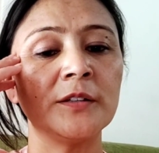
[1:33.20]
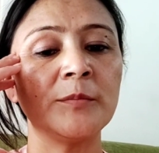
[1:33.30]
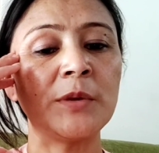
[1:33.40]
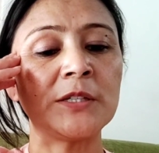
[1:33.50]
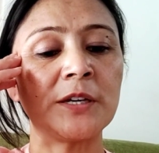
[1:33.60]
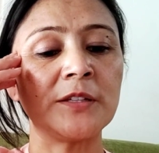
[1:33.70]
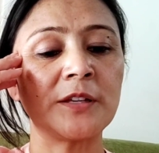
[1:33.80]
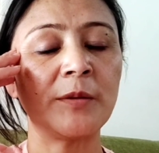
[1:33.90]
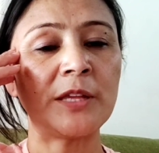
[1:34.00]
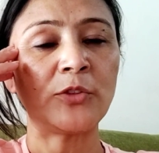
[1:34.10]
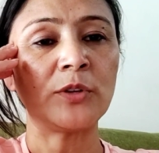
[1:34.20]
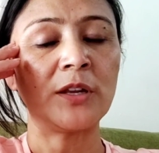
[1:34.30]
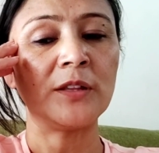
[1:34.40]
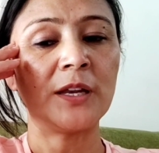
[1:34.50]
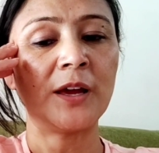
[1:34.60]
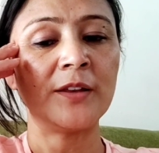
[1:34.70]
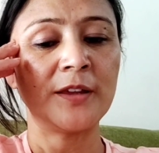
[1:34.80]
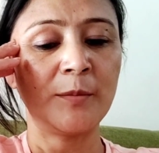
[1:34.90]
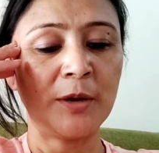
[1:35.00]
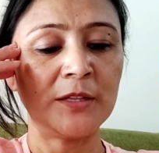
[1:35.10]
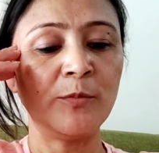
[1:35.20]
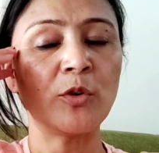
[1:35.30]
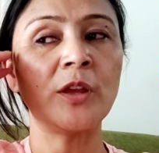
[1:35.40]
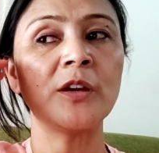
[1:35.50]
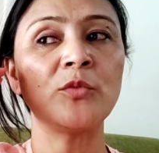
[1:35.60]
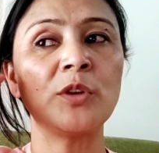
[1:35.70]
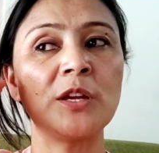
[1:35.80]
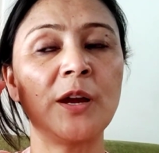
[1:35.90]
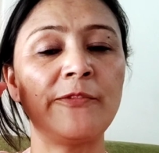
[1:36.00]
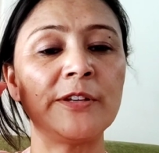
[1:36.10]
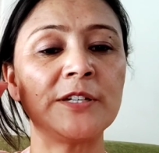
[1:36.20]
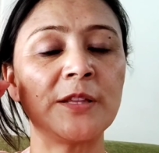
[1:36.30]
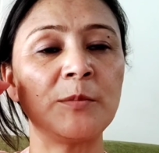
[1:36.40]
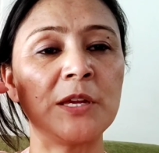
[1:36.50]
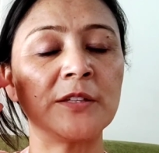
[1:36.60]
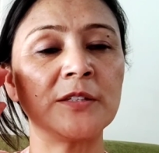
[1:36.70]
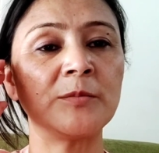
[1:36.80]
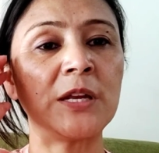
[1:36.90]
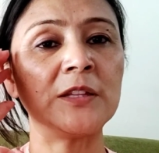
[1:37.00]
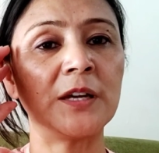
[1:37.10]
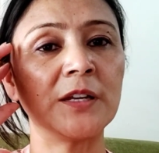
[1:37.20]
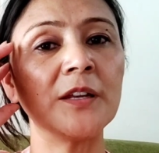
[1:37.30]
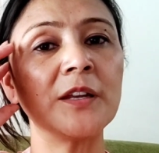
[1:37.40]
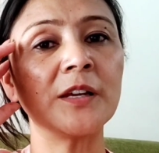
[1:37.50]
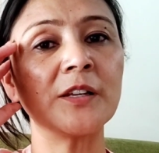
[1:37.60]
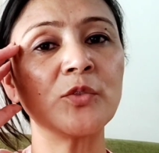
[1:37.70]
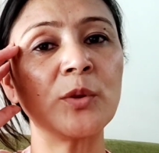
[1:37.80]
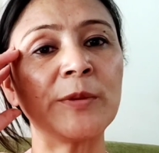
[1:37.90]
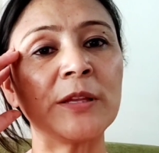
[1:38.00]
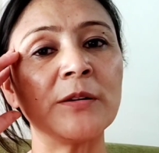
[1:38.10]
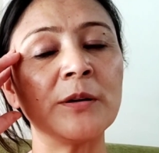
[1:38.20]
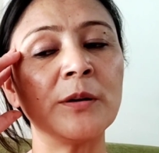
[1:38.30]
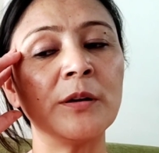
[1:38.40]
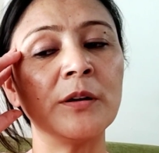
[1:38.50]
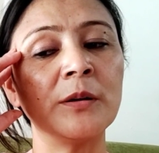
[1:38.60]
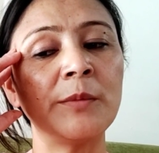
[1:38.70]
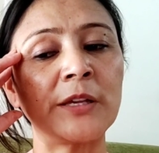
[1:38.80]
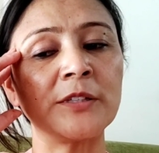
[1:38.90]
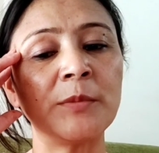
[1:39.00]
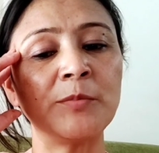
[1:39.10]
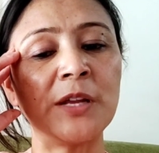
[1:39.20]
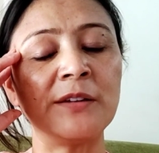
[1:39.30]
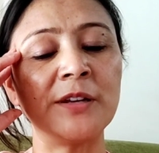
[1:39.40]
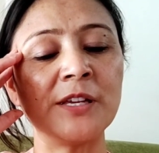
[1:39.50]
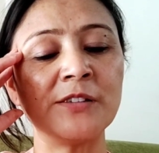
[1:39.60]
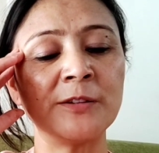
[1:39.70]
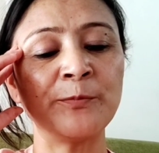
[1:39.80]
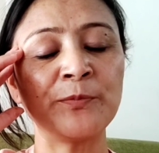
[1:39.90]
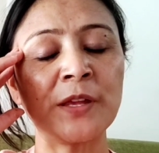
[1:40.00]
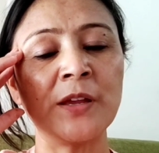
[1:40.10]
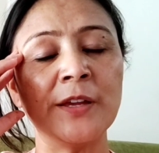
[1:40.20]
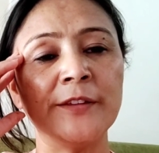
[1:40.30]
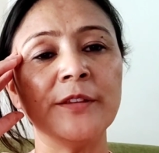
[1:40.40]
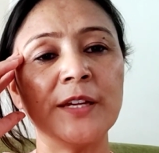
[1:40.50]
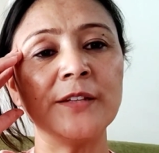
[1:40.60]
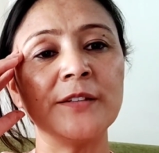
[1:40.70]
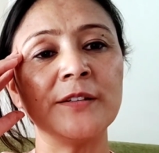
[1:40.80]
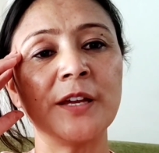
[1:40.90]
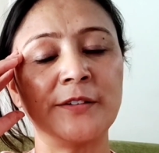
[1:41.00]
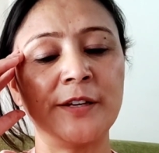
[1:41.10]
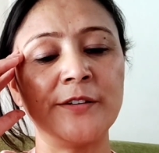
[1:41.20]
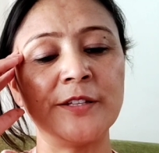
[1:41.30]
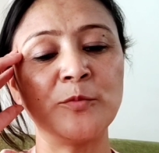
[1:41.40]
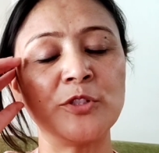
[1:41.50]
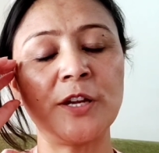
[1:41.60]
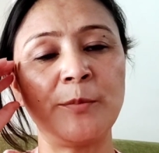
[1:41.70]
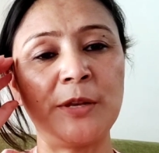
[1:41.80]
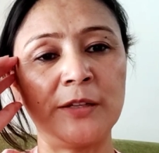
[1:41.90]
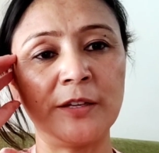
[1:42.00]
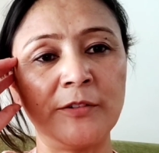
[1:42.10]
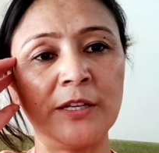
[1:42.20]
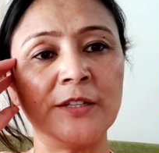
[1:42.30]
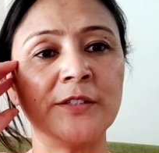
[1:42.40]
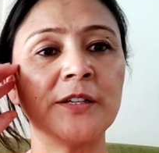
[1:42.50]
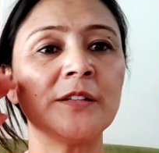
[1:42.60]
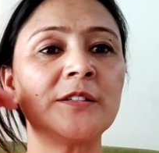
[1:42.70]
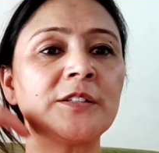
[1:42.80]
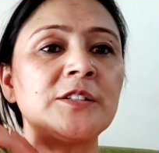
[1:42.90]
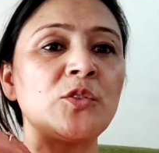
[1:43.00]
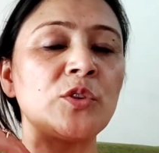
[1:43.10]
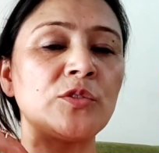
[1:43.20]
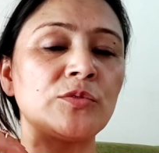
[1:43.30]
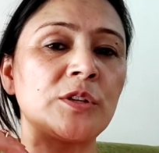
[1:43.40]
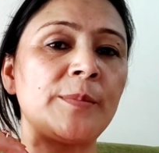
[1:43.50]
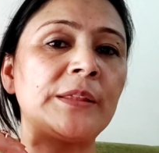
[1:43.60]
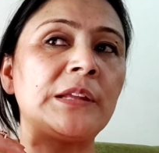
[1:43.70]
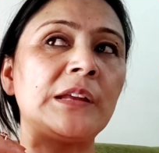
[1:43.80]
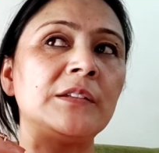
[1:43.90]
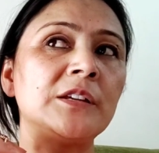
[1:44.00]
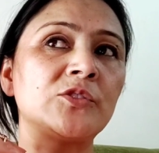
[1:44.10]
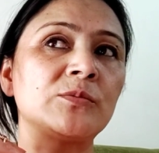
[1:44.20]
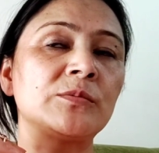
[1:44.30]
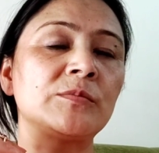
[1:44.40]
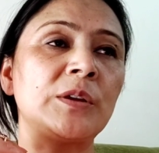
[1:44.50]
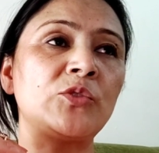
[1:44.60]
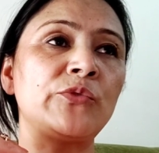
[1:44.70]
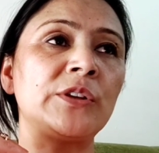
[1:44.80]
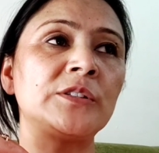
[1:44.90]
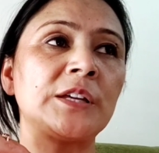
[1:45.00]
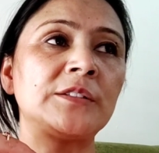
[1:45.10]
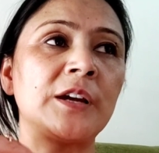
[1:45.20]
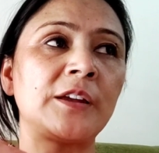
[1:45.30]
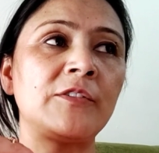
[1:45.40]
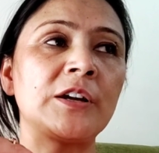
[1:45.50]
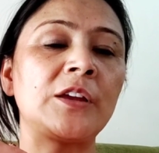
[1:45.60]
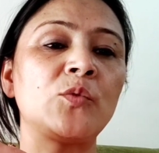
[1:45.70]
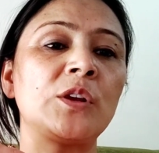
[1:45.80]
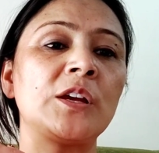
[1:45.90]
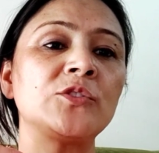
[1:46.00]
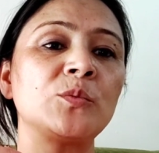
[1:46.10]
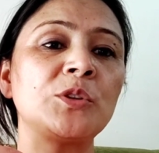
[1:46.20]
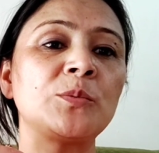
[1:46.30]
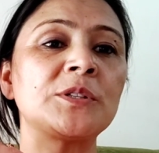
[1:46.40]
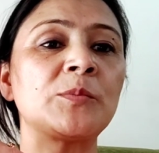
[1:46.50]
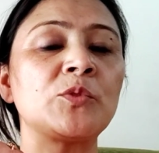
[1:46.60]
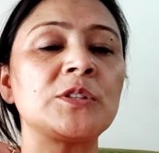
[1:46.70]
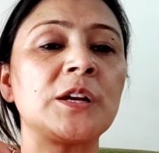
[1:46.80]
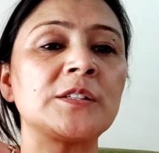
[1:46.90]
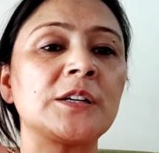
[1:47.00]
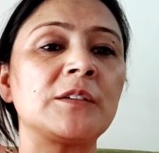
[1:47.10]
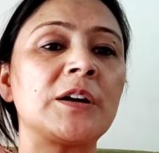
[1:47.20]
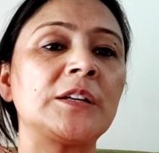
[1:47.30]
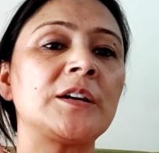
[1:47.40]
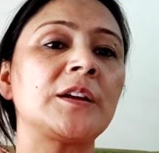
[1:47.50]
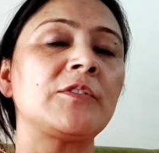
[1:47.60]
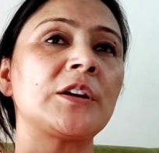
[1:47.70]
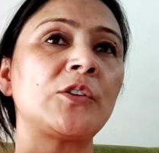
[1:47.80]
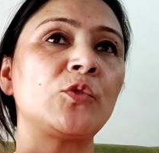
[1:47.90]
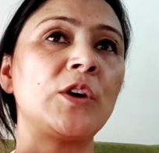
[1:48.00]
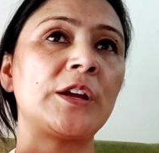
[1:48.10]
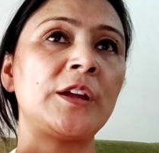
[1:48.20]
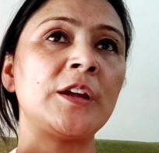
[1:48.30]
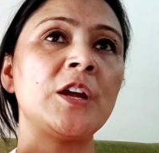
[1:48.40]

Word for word: अब मैं शायद इसके बाद या तो नैनीताल आने के बाद ही ब्लॉगिंग करूँगी या फिर शायद मैं यहाँ से जब नैनीताल के लिए निकल दूँगी मतलब मैक्सिमम टेन डेज़ नाइन या टेन डेज़ मुझे यहाँ पे लगने वाले जैसे कल सर्जरी होगी तो उसके बाद नाइन डेज़ में तो फिर शायद टाँके वाँके खुलेंगे जो भी तो मैं सब कुछ यहाँ से करवा के टाँके वाँके खुलवा के